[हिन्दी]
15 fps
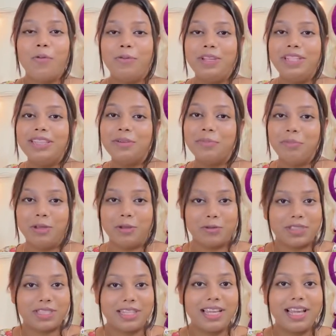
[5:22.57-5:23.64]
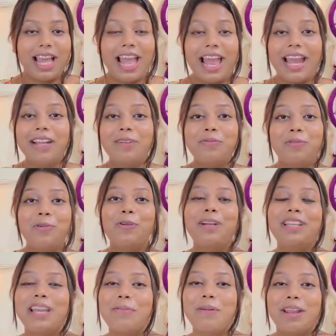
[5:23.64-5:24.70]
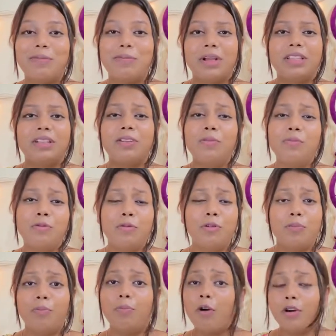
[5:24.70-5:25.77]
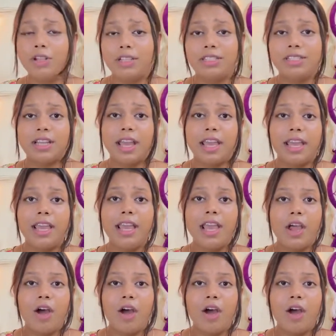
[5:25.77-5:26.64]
विथ म्यूजिक एंड फूड के बारे में बात करूँ फूड बहुत अच्छा है